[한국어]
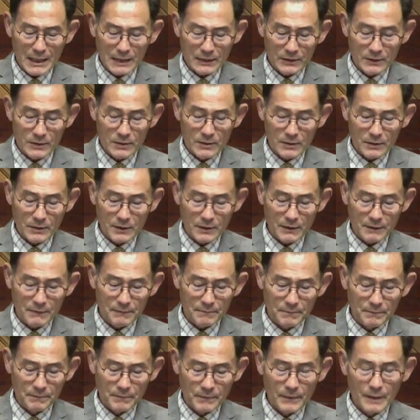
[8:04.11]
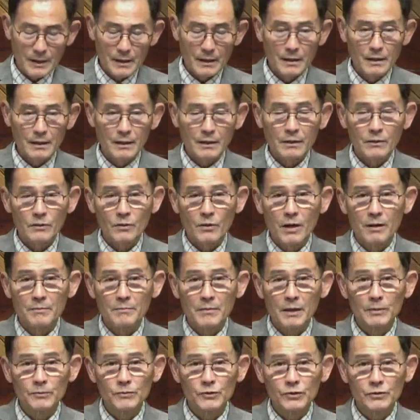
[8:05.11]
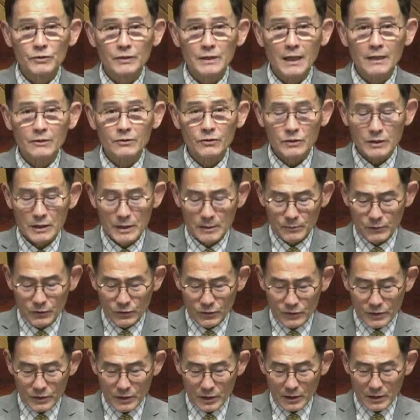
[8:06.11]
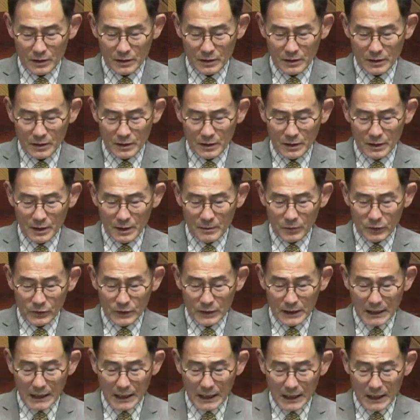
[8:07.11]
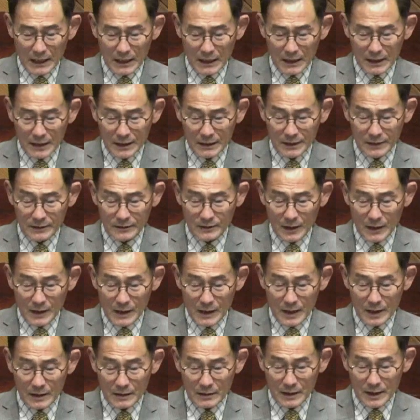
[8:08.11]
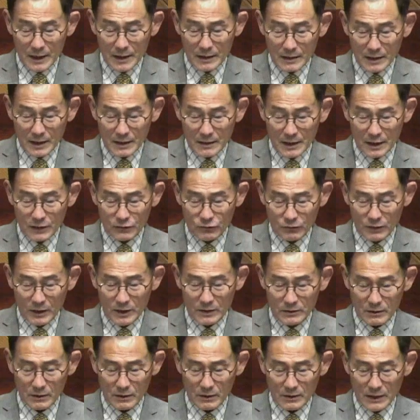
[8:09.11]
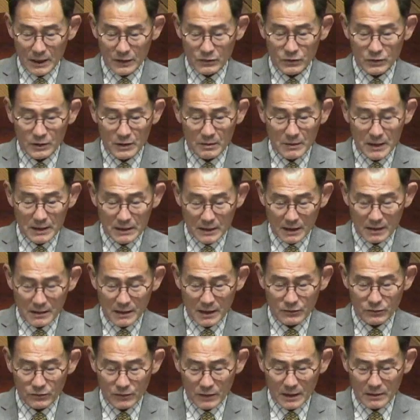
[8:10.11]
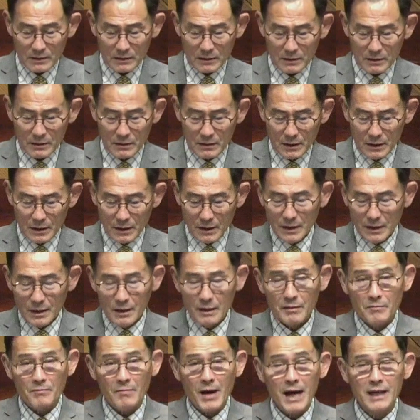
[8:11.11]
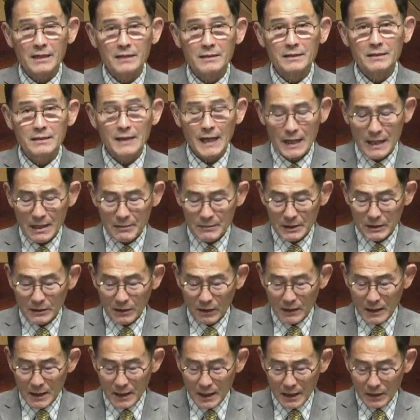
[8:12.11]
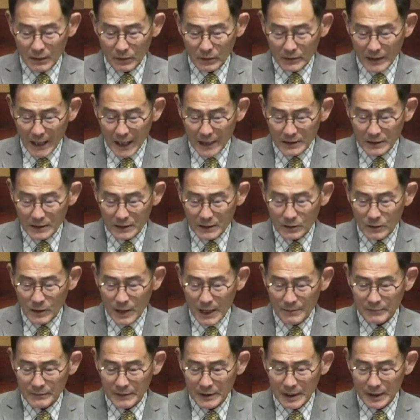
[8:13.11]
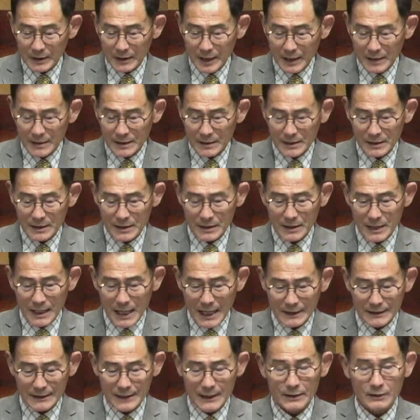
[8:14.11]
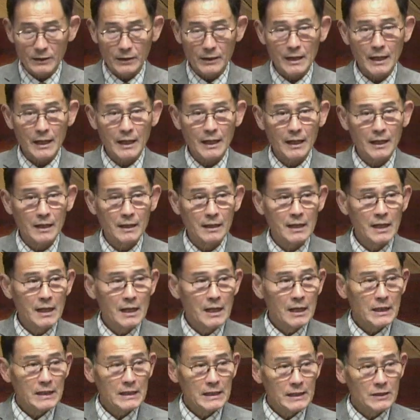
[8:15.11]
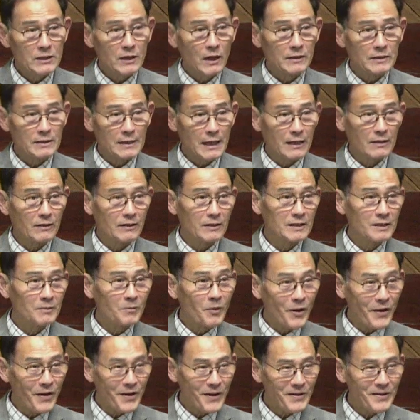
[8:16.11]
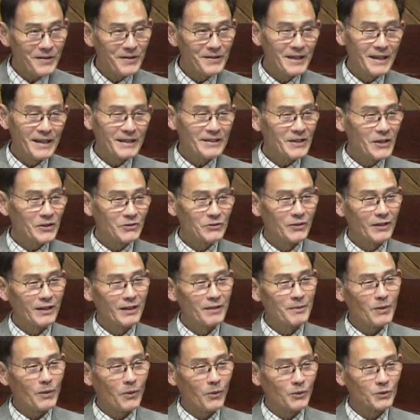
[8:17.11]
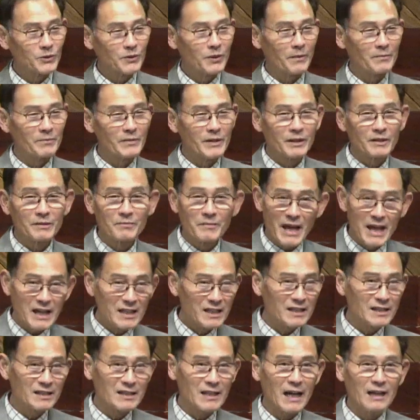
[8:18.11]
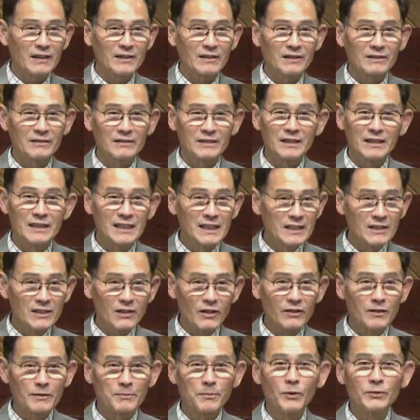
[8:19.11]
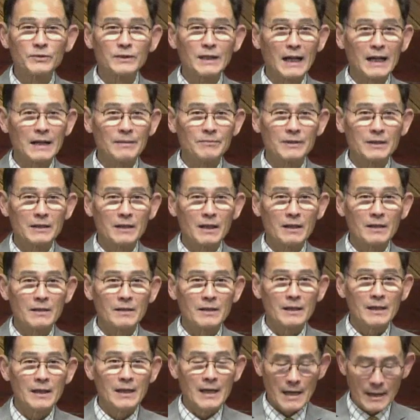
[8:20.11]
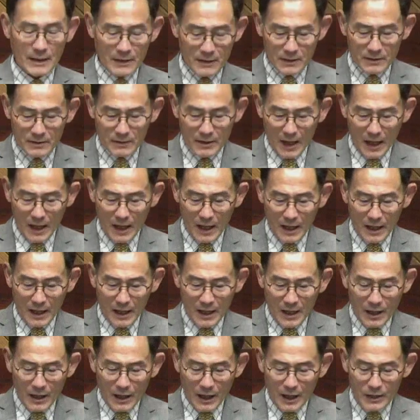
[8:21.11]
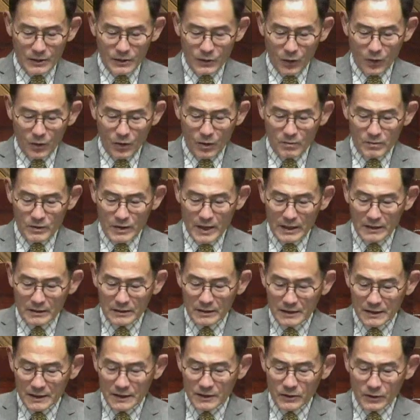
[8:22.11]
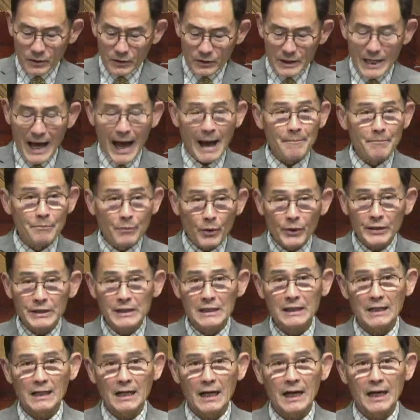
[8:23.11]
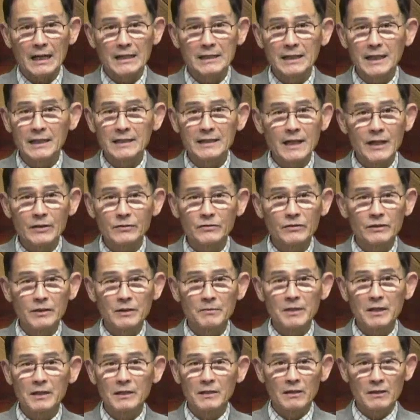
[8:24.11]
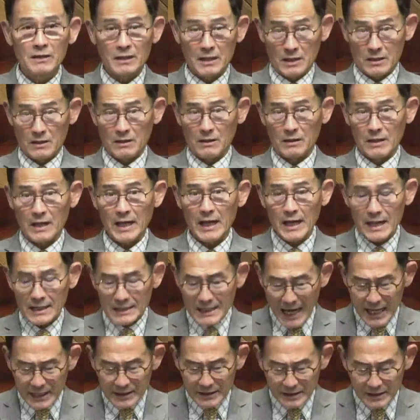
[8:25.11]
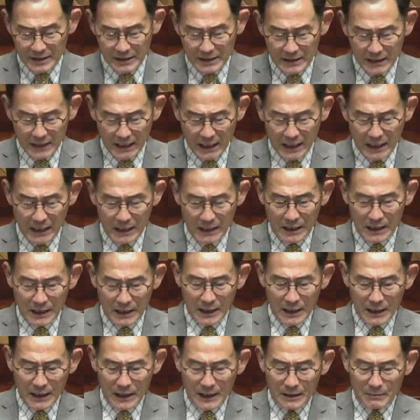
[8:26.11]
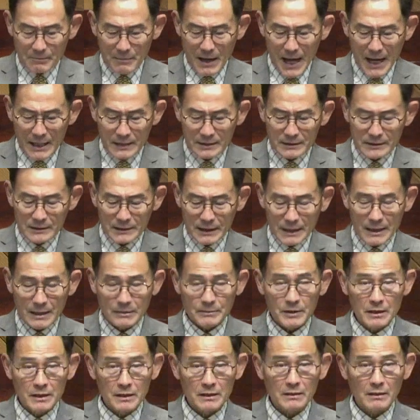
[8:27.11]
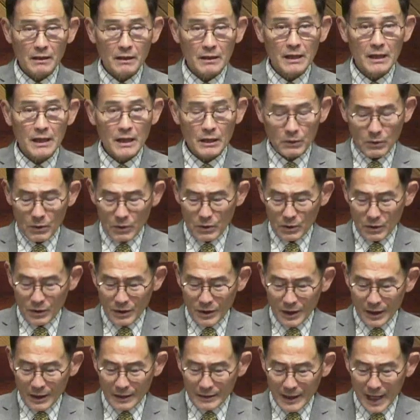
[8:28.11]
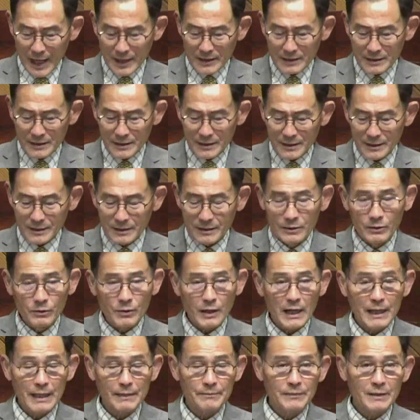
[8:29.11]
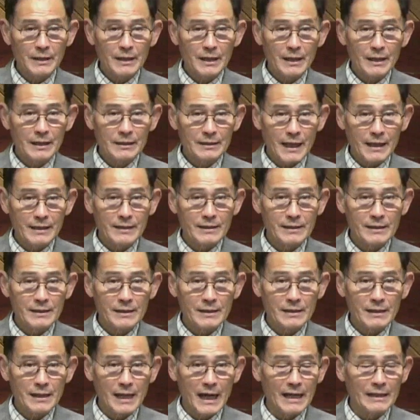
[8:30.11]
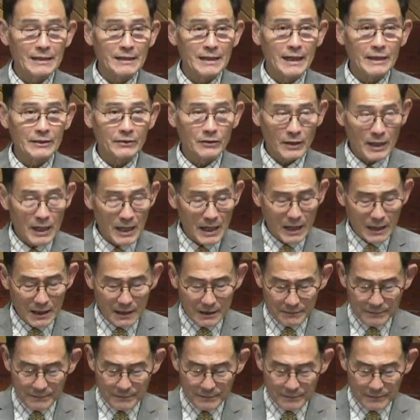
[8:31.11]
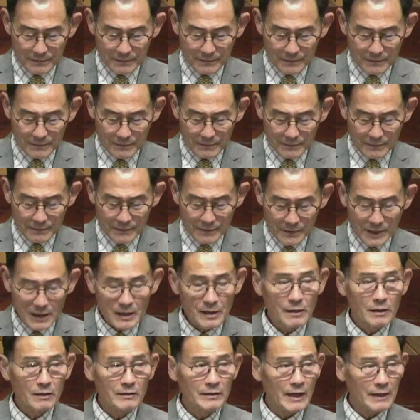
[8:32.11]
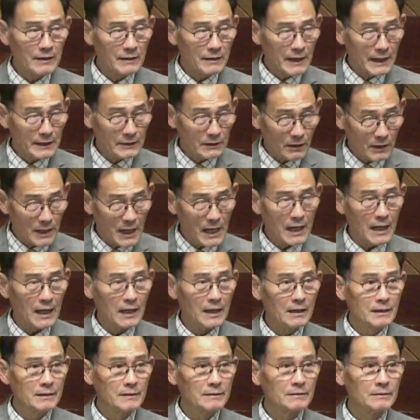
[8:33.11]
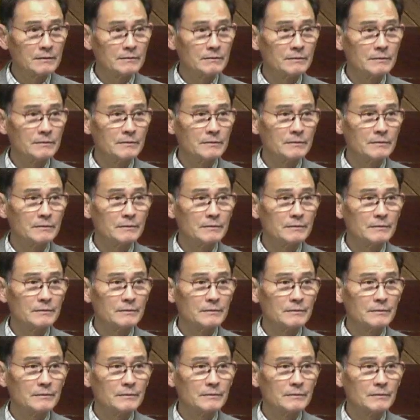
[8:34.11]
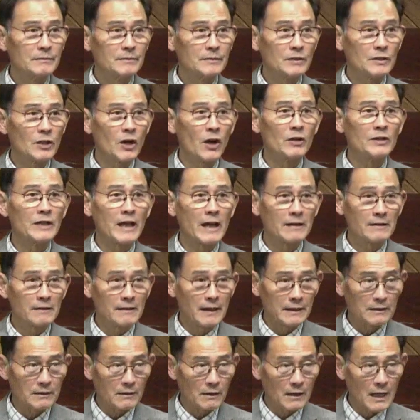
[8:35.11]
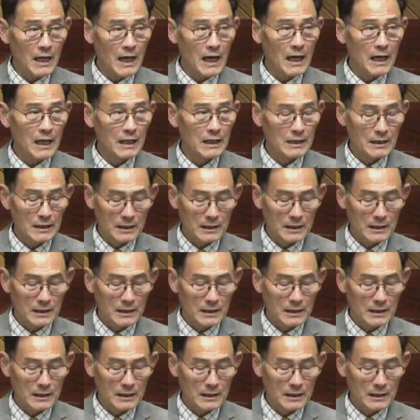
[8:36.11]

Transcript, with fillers: 그런 거예요. 요한복음 6장 66절 보니까 그때의 그의 제자 중에서 예수님의 제자 중에서 많은 사람이 떠나가고 다시 그와 함께 다니지 아니하더라. 이 전 사건이 뭐예요? 예수님이 5천 명을 먹이신 사건, 그 기적을 본 사람들이에요. 그런데 아, 조금 후에 그 기적이 안 보이니까 이제는 예수님이 그런 기적을 행하지 않으시니까 많은 사람들이 떠나가고 다시 그와 함께 다니지 아니하더라. 흘러 내려갔더라. 떠 내려갔더라.